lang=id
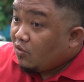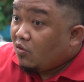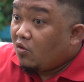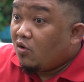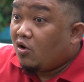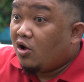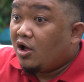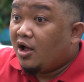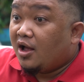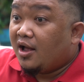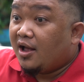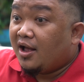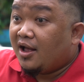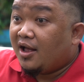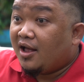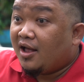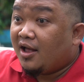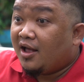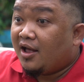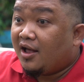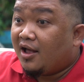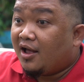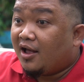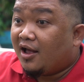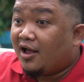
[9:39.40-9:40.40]

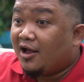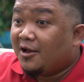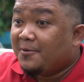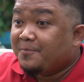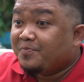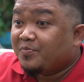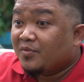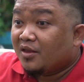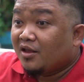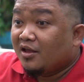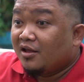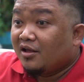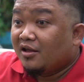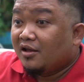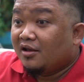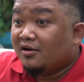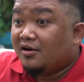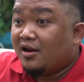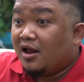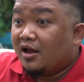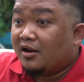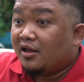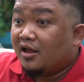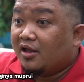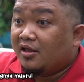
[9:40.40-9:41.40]
Wah,
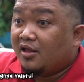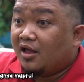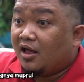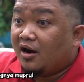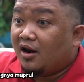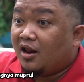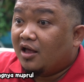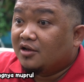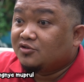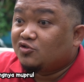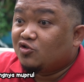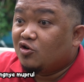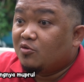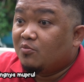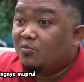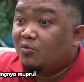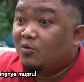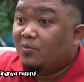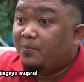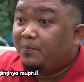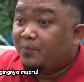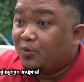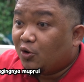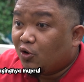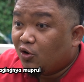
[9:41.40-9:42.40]
dagingnya langsung
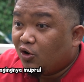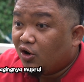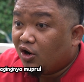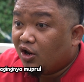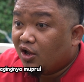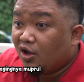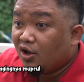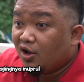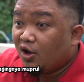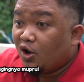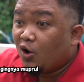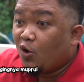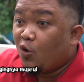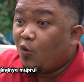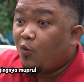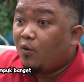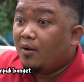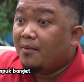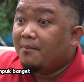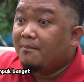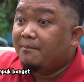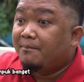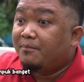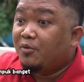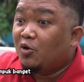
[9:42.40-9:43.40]
mubrul,
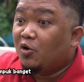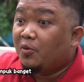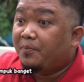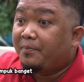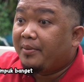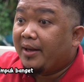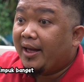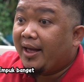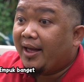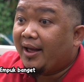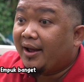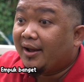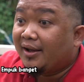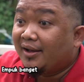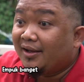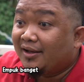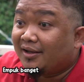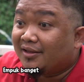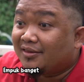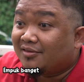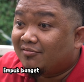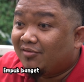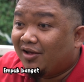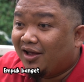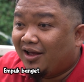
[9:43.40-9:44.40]
empuk
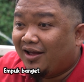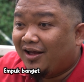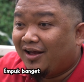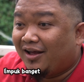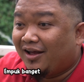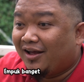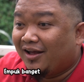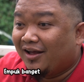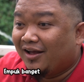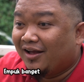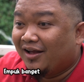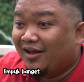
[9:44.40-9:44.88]
banget. wah.